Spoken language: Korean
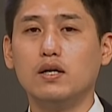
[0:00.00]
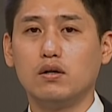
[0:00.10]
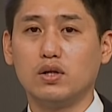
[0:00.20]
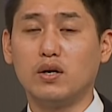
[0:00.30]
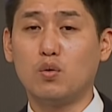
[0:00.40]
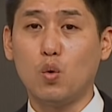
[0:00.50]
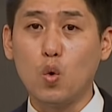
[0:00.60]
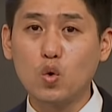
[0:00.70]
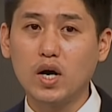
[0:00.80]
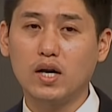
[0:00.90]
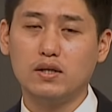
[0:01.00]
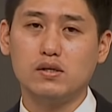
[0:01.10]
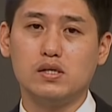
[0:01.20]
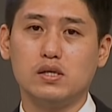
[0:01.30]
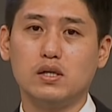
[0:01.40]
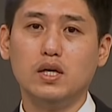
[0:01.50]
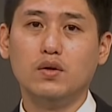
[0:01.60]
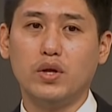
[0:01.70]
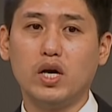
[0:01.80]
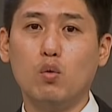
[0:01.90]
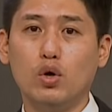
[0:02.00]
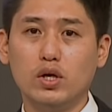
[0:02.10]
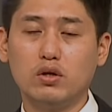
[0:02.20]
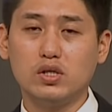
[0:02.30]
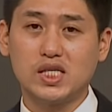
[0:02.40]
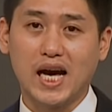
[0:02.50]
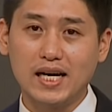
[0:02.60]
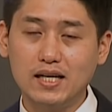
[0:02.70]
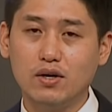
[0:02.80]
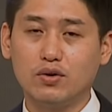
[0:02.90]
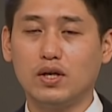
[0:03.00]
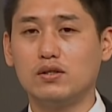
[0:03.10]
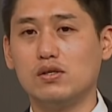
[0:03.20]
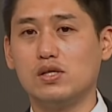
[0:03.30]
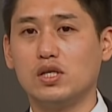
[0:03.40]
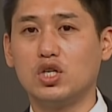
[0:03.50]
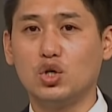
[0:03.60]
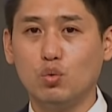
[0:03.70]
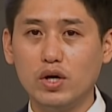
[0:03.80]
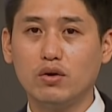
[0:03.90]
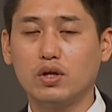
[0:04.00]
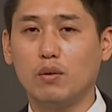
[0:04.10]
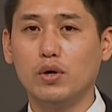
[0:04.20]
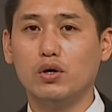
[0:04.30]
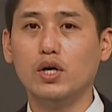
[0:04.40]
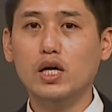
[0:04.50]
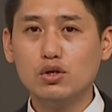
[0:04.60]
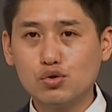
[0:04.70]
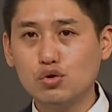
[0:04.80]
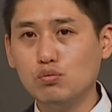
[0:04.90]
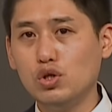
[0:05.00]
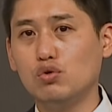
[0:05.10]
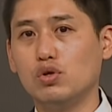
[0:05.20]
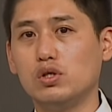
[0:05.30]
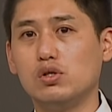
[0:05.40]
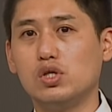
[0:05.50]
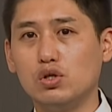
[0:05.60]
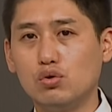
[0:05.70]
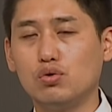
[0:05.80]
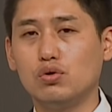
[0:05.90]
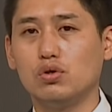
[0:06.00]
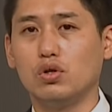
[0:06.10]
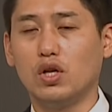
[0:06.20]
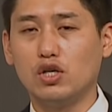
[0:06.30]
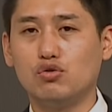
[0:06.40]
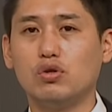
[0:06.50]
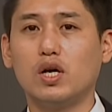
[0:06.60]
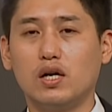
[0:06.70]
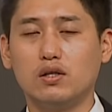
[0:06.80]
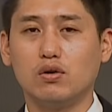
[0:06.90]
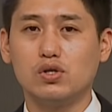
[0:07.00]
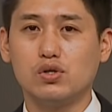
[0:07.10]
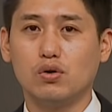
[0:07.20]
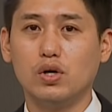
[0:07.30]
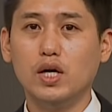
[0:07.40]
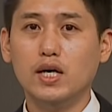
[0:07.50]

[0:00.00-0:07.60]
그러나 고가라든지 내가 원했던 자리였다든지 기회였다면 충분히 우리는 질투를 낼 수 있다라는 것이죠.